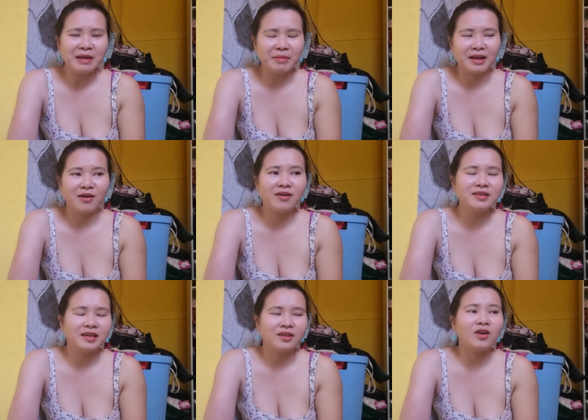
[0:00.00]
mày lo
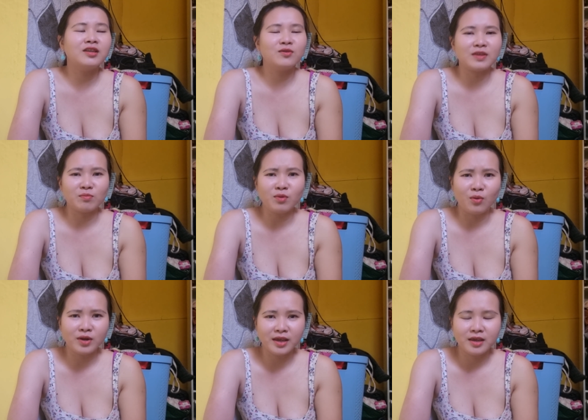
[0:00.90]
gì thôi đi vô chổng ngủ
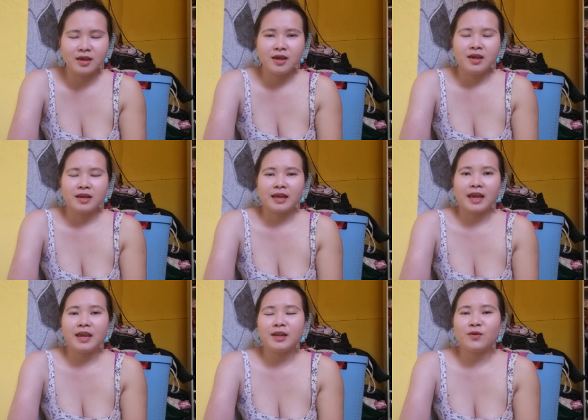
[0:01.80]
đi
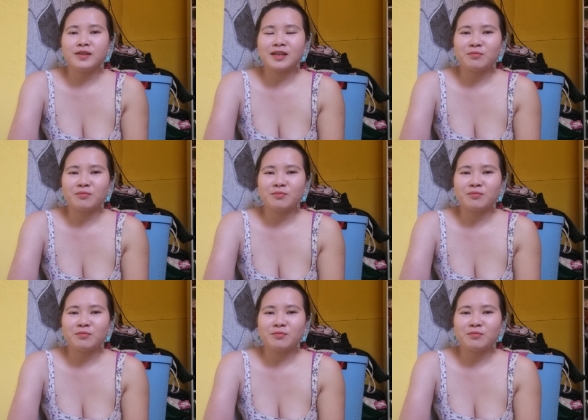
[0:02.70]
cái nói xong